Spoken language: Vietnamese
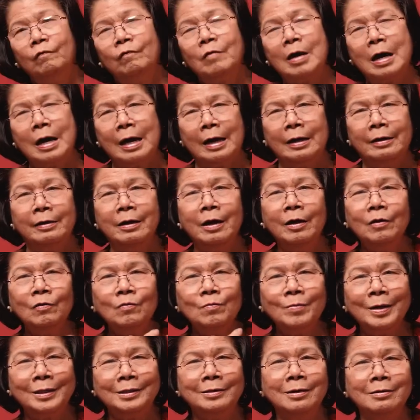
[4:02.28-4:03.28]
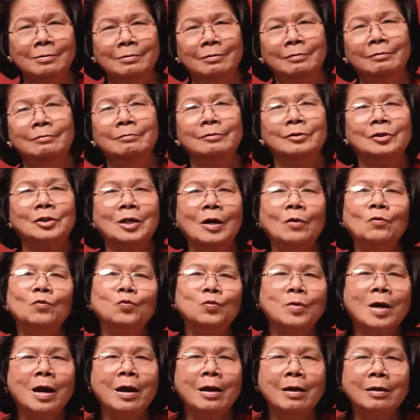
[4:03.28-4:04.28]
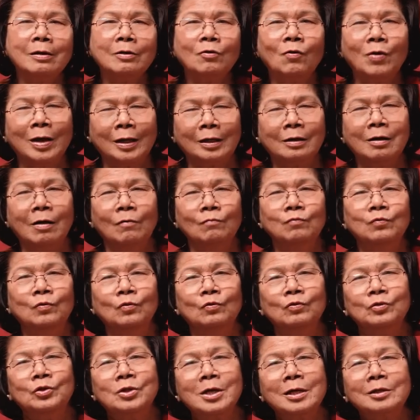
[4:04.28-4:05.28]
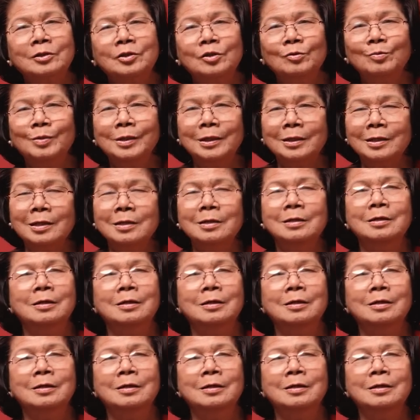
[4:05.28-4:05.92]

và nếu mà dừng 6 tháng hoạt động của ChatGPT